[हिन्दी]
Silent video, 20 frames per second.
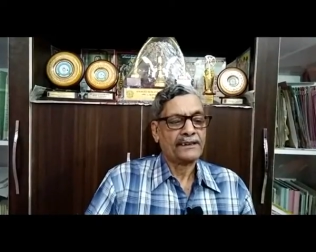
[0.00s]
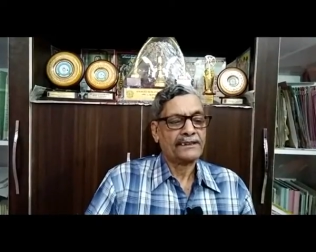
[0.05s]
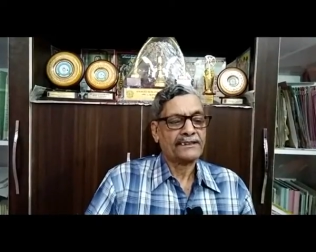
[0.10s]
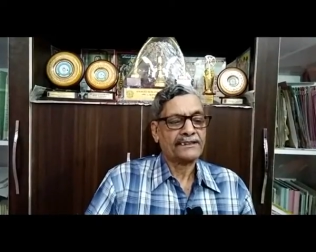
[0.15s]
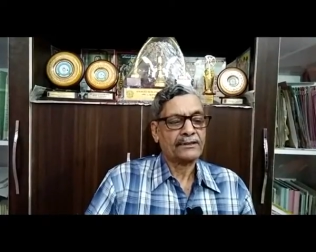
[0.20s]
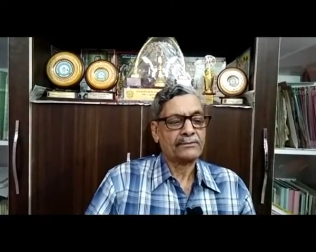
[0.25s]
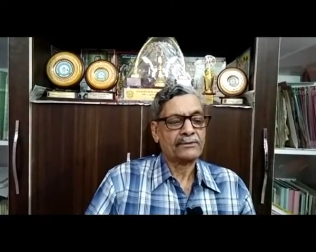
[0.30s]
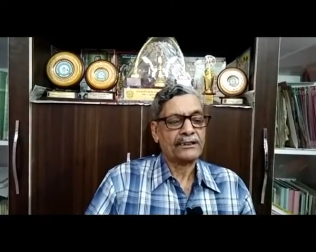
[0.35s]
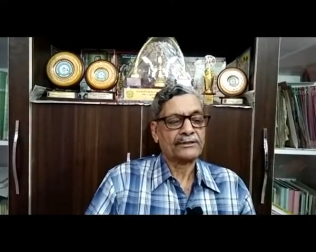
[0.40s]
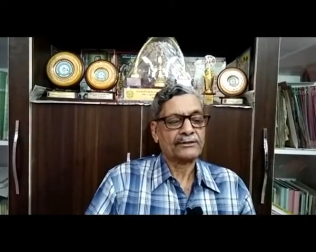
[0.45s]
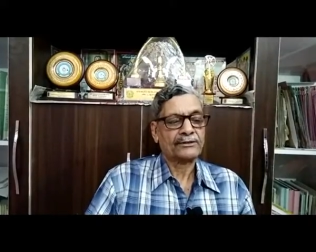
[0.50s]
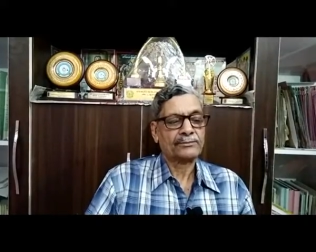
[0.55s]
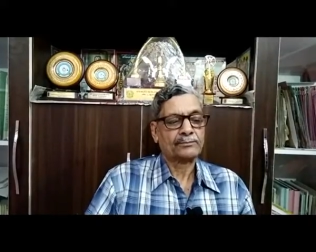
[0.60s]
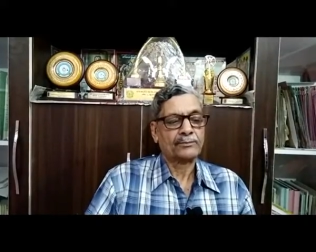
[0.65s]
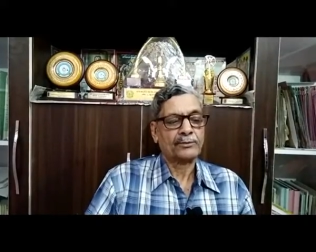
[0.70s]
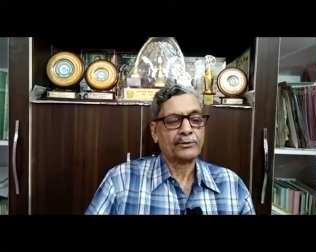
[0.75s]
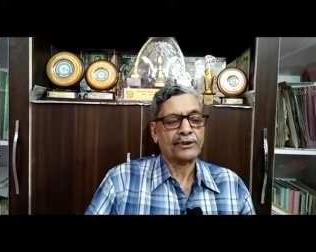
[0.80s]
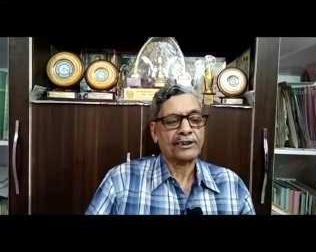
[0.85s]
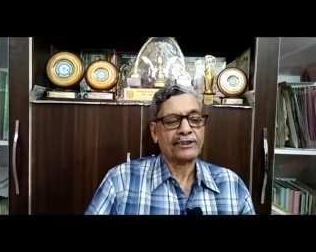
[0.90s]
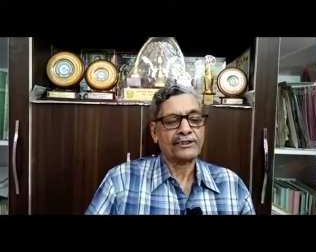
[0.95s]
इसके बाद
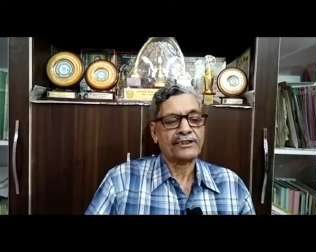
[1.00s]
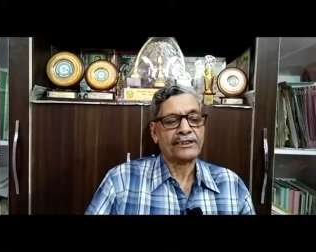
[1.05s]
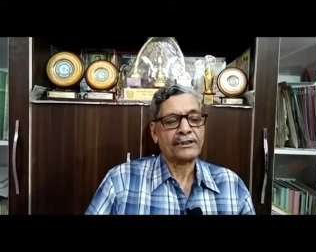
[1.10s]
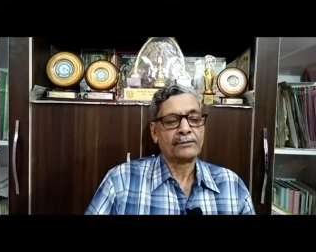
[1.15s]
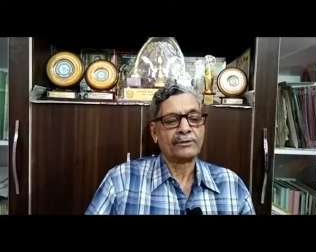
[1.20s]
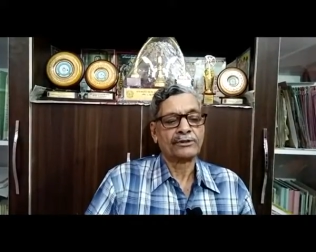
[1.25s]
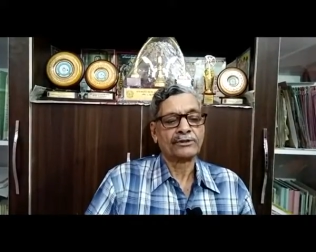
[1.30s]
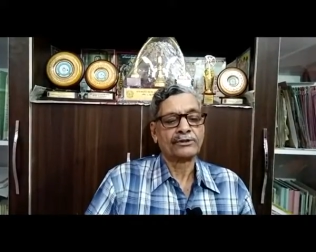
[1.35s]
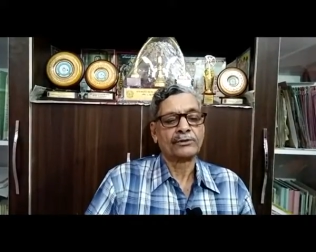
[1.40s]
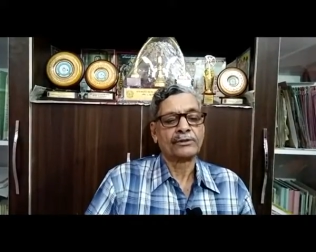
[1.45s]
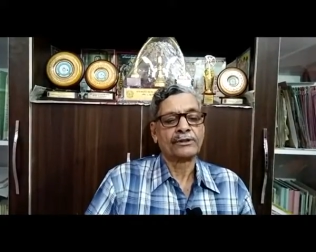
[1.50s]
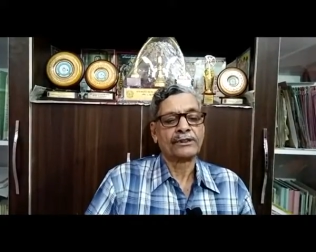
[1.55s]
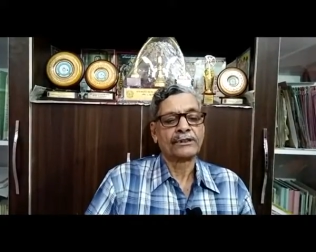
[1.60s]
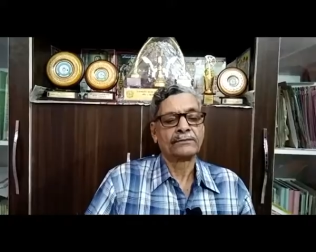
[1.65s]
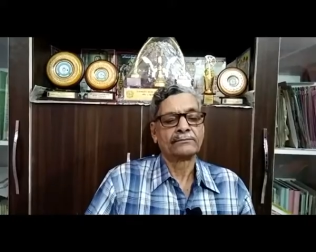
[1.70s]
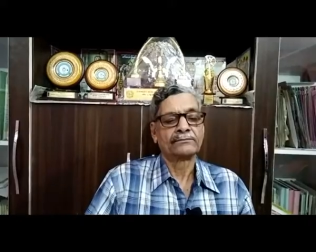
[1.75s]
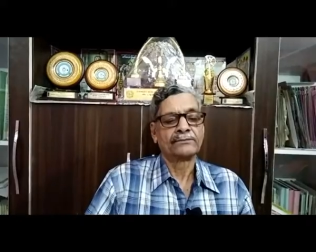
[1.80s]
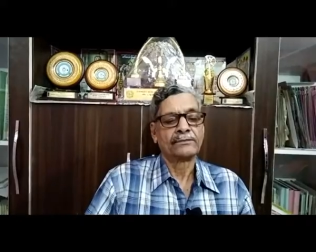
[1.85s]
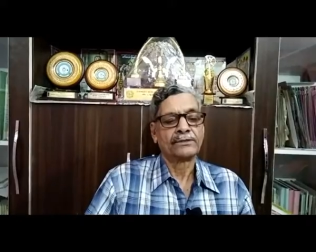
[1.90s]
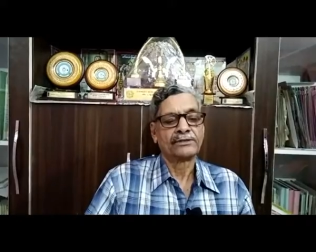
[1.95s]
पोटेशियम और
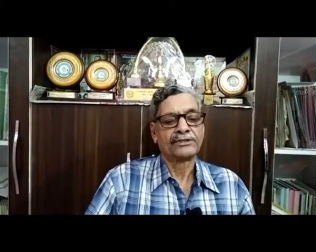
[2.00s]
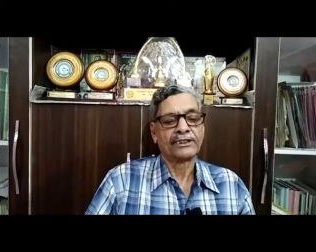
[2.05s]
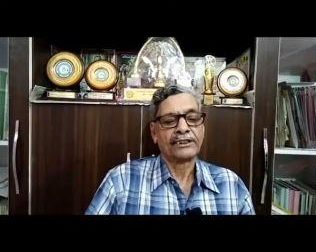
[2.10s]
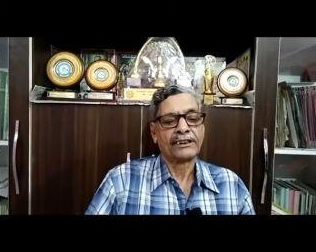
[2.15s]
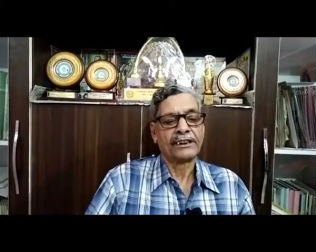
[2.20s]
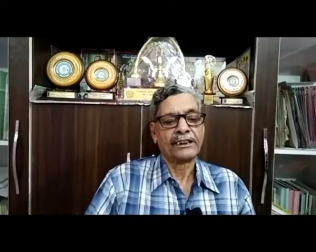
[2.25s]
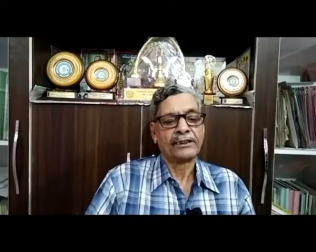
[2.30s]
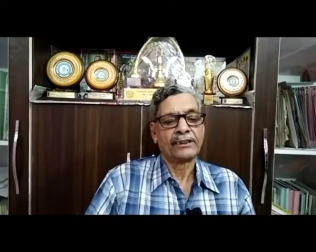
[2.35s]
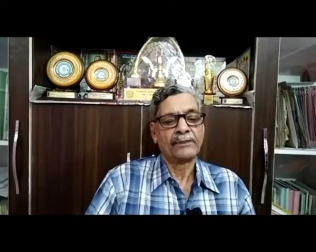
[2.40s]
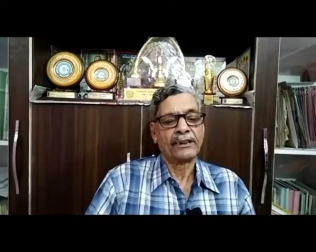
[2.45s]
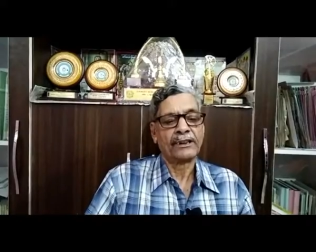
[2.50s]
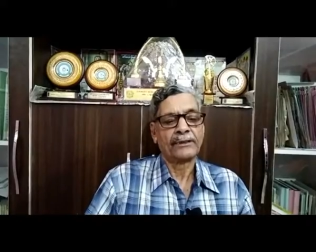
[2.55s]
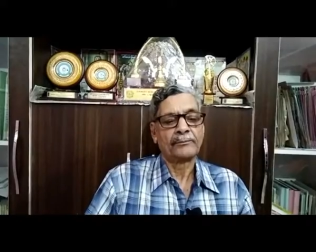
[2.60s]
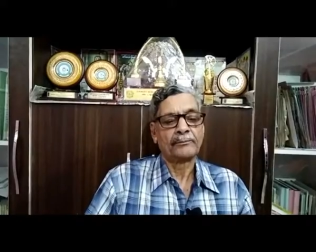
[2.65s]
सोडियम शरीर में